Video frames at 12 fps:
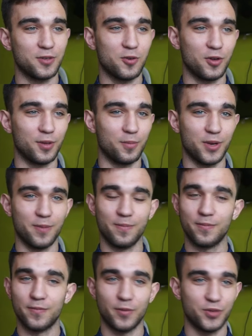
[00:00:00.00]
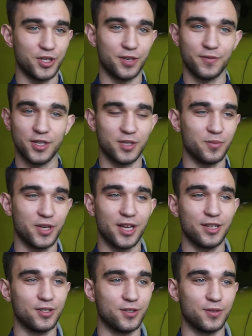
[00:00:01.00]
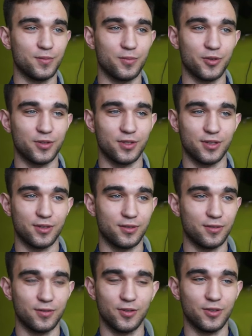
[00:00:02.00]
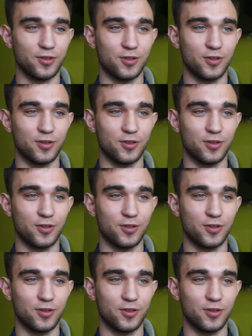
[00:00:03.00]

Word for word: законы, прям вообще все смеялись просто до